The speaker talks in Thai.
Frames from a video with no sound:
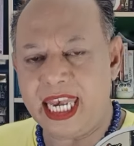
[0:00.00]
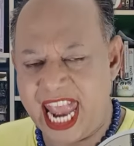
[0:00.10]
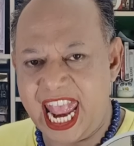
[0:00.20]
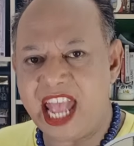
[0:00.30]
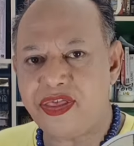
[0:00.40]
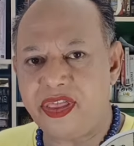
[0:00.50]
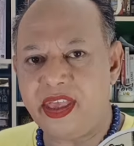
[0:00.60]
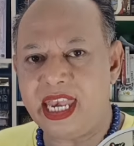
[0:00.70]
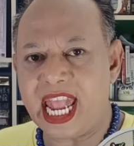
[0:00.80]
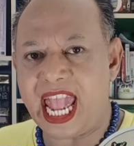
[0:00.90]
เดส
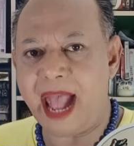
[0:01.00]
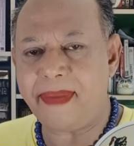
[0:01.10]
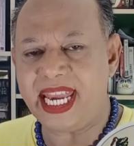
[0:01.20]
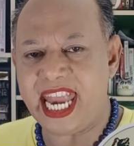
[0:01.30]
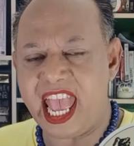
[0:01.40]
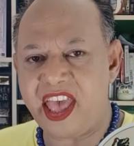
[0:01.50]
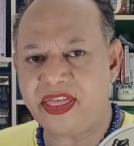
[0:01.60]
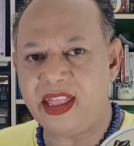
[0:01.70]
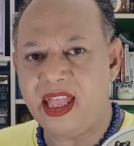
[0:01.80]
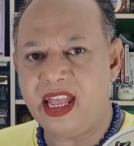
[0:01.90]
นะคะไพเดส
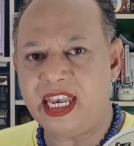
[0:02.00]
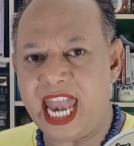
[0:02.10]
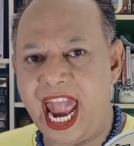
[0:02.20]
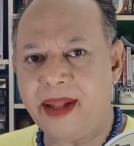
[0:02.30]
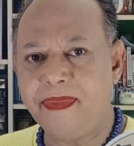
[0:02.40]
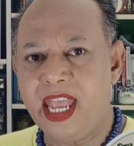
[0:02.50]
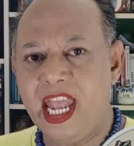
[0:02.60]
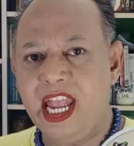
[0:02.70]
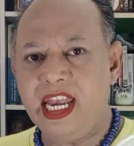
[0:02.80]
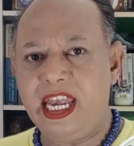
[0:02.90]
นะ
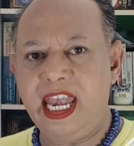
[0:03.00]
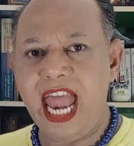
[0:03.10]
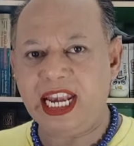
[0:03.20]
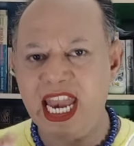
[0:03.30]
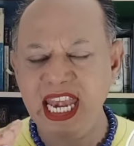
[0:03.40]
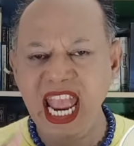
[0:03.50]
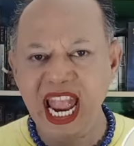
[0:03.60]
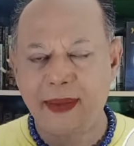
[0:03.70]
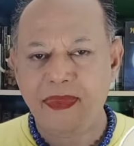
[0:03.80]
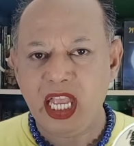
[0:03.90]
ดังนั้นเนี่ย
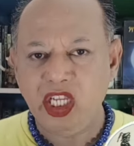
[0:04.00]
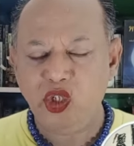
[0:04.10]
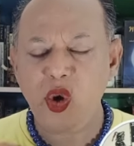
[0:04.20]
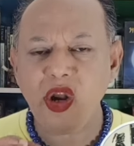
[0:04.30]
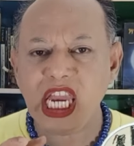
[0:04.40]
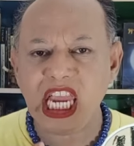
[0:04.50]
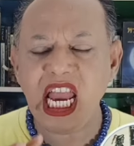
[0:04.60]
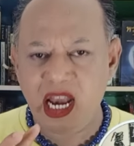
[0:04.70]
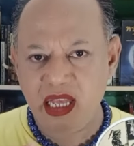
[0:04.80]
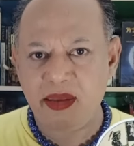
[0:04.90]
ช่วงนี้อ
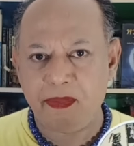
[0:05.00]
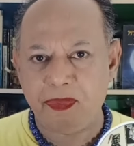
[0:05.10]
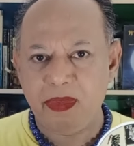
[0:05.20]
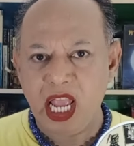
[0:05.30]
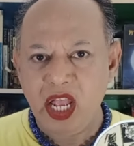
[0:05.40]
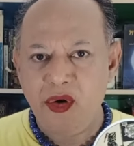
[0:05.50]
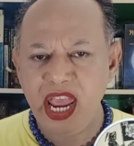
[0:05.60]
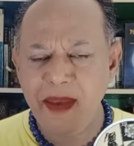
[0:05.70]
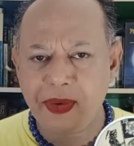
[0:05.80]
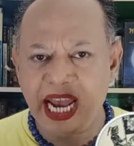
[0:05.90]
ย่าลืม
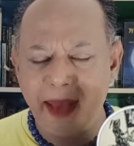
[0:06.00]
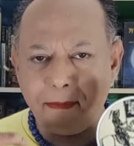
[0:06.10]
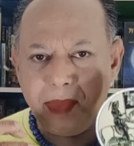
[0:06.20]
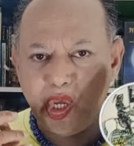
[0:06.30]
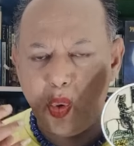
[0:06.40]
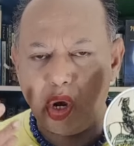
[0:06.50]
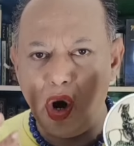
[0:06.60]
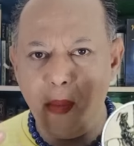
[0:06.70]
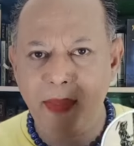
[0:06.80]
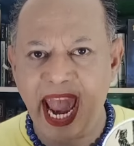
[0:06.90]
รีบกลับมาอยู่กับ
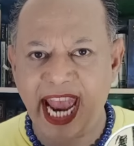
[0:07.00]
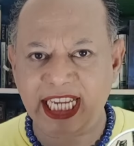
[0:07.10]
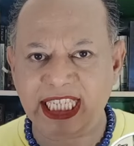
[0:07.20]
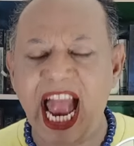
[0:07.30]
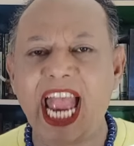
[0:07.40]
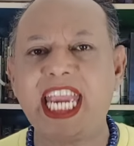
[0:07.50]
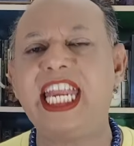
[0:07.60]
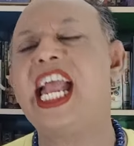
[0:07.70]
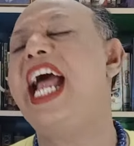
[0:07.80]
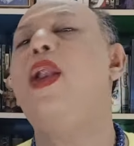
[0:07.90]
ลมหายใจ
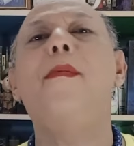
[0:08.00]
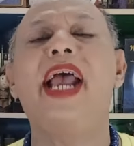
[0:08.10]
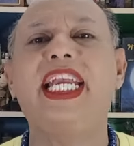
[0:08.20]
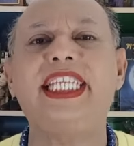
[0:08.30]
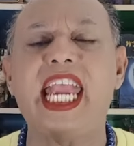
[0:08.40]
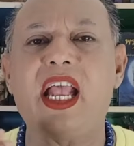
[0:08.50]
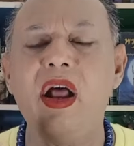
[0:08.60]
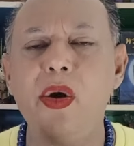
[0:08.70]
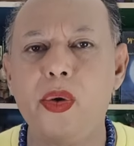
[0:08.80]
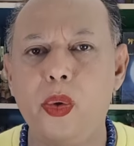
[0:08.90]
นะคะลมหายใจก็
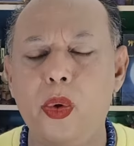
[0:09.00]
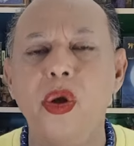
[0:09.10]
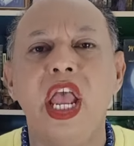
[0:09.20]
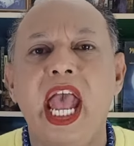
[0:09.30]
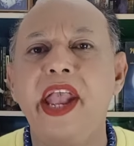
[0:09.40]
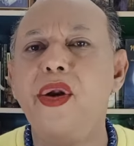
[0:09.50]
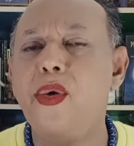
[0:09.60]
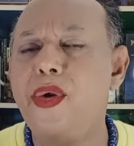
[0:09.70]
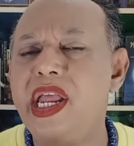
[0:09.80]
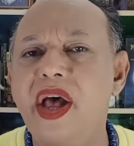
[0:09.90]
รู้ให้
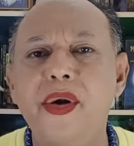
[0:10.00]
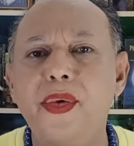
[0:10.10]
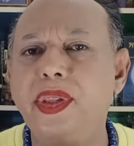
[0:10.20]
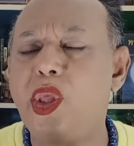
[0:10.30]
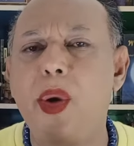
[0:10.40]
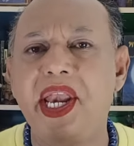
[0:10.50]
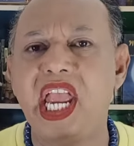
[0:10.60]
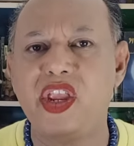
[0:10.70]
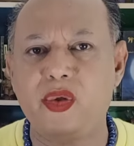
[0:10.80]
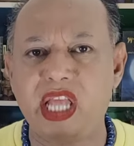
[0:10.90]
รู้เนื้อรู้ตัว
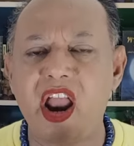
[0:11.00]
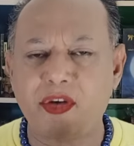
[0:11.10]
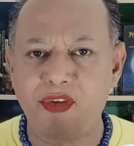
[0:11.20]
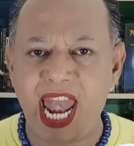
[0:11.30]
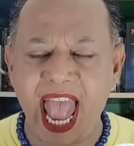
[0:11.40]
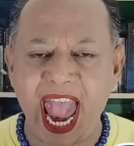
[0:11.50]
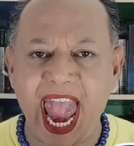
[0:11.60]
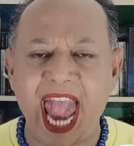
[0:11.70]
เนี่ยอยู่ตลอดเวลา